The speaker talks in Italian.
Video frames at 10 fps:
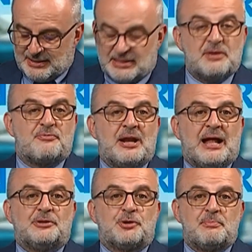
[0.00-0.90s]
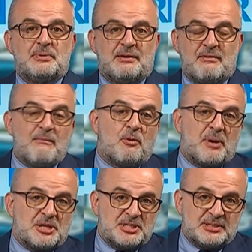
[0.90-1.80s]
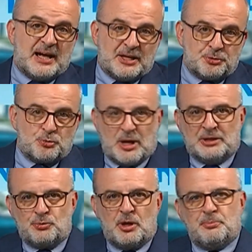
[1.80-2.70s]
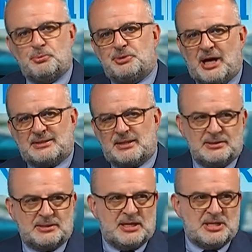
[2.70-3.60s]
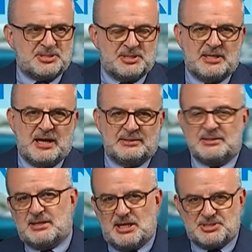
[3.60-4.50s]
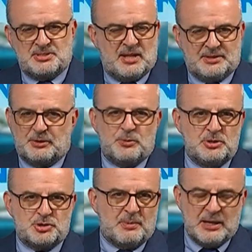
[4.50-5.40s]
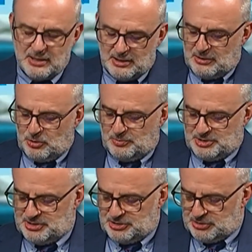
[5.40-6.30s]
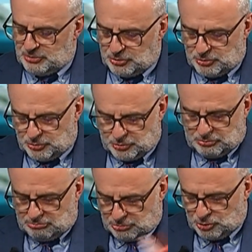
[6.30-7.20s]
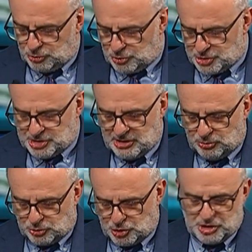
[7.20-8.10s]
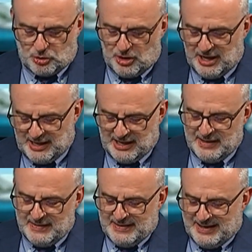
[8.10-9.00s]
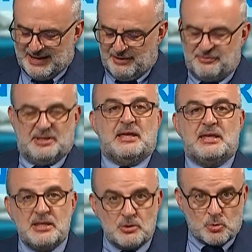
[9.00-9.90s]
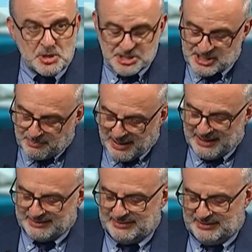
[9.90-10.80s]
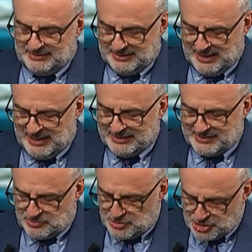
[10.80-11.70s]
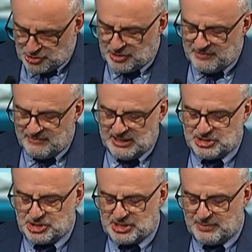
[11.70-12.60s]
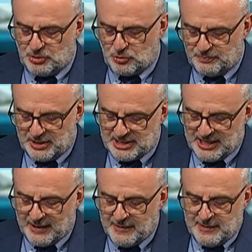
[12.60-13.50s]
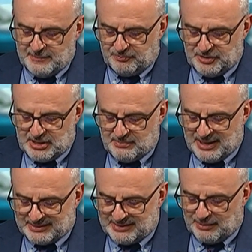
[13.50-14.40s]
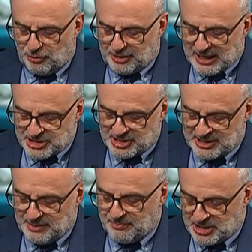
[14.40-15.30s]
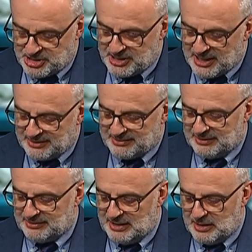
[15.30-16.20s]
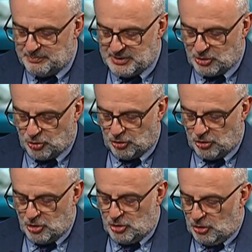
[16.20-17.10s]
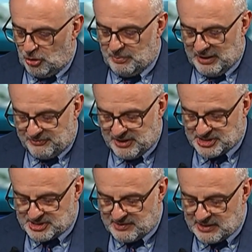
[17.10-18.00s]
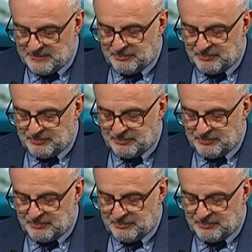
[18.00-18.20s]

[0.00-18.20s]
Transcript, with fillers: che fra l'altro avevamo presentato durante una puntata di Trieste, da, di Trieste in diretta, quindi insomma come si dice tutto si, tutto si, collega alla fine. In questa parte della trasmissione invece siamo in compagnia di Martina Borraccia che è presidente del piccolo Opera Festival